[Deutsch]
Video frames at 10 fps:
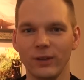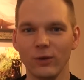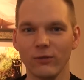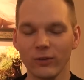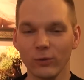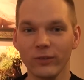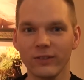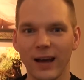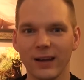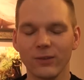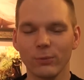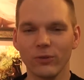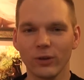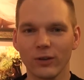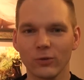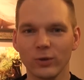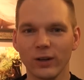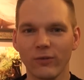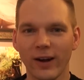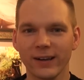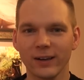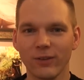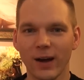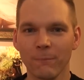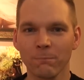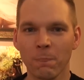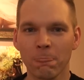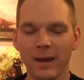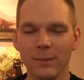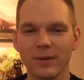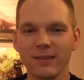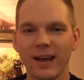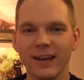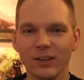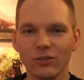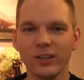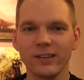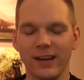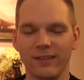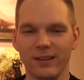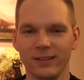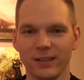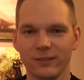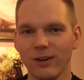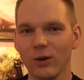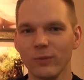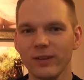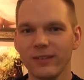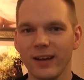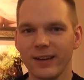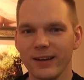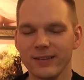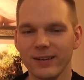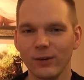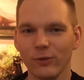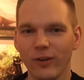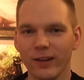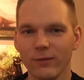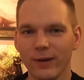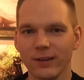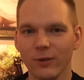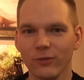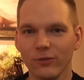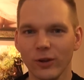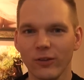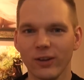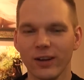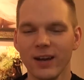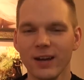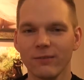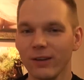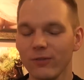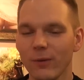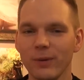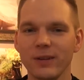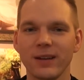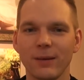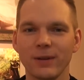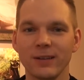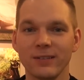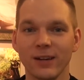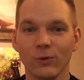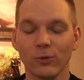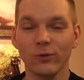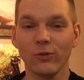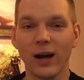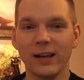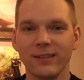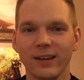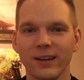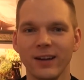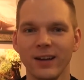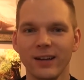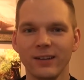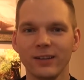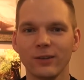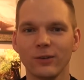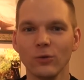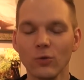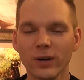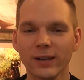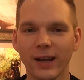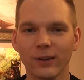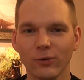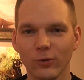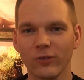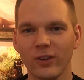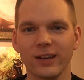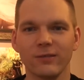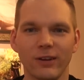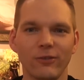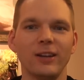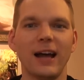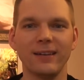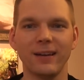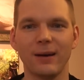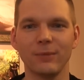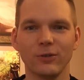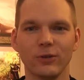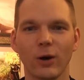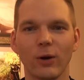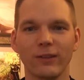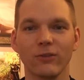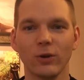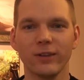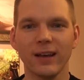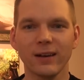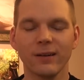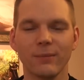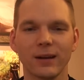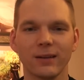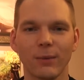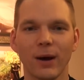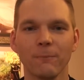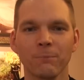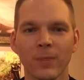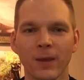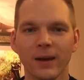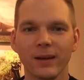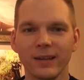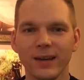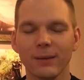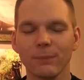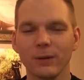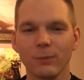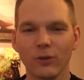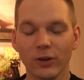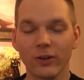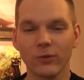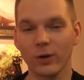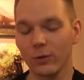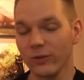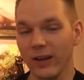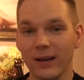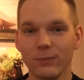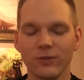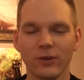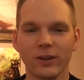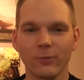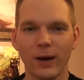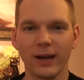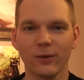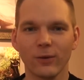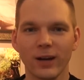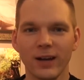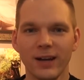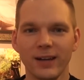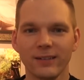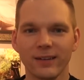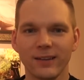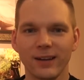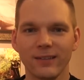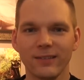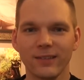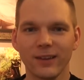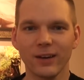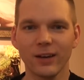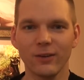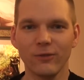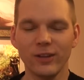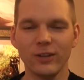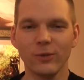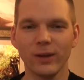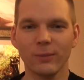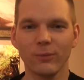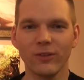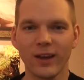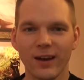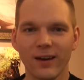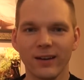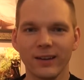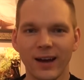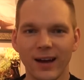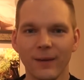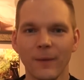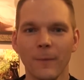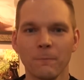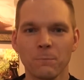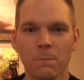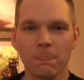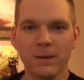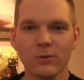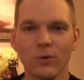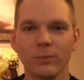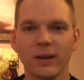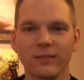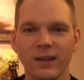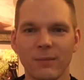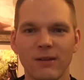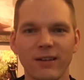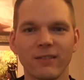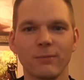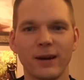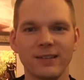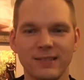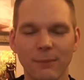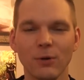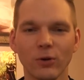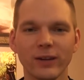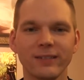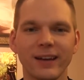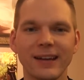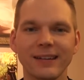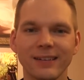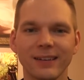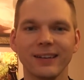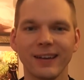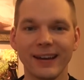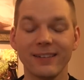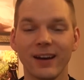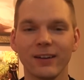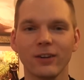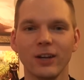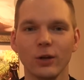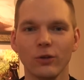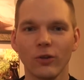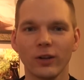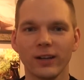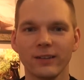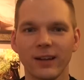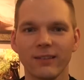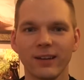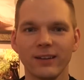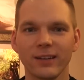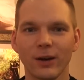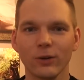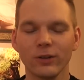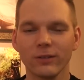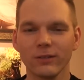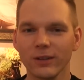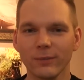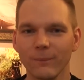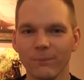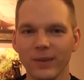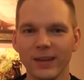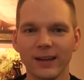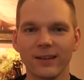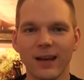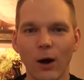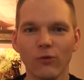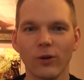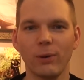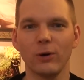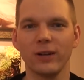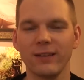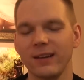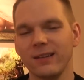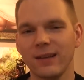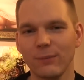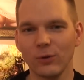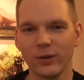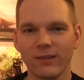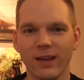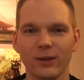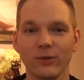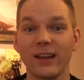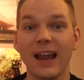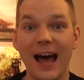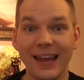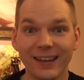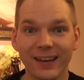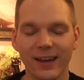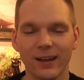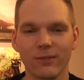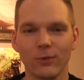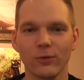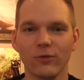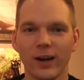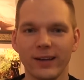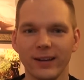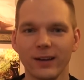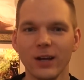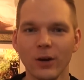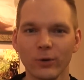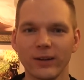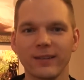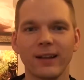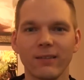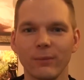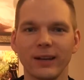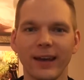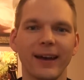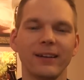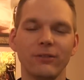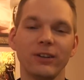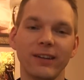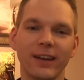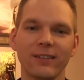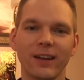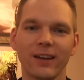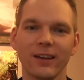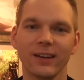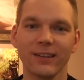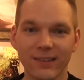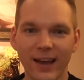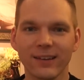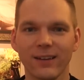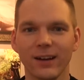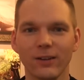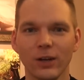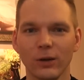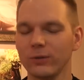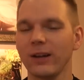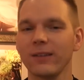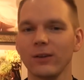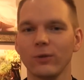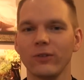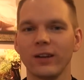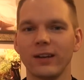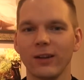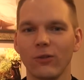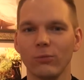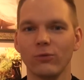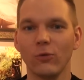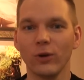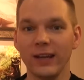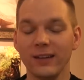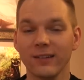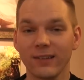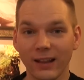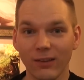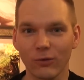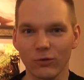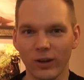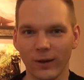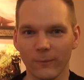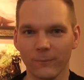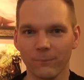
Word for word: Video. Was uns daran so besonders gut gefallen hat, war eben, dass er eine Geschichte erzählt hat. Warum ist er der Nintendo-Fan 2014? Was verbindet er mit Nintendo und vor allen Dingen nicht nur in Anführungszeichen, weil viele andere haben natürlich auch ganz tolle Sachen gemacht, aber äh, hier hat mich besonders oder uns alle besonders beeindruckt, dass er das äh, Video eben sehr, ja, nicht nur um das Thema, was ist meine Sammlung gedreht, gedreht hat, sondern tatsächlich auch ähm, ja, das aufgebaut hat, seine Sammlung gezeigt und seine Eigenkreation vor allen Dingen und das Ganze mit Kreativität gezeigt hat. Und das hat uns dann dazu bewogen, ihn ins Rennen zu schicken.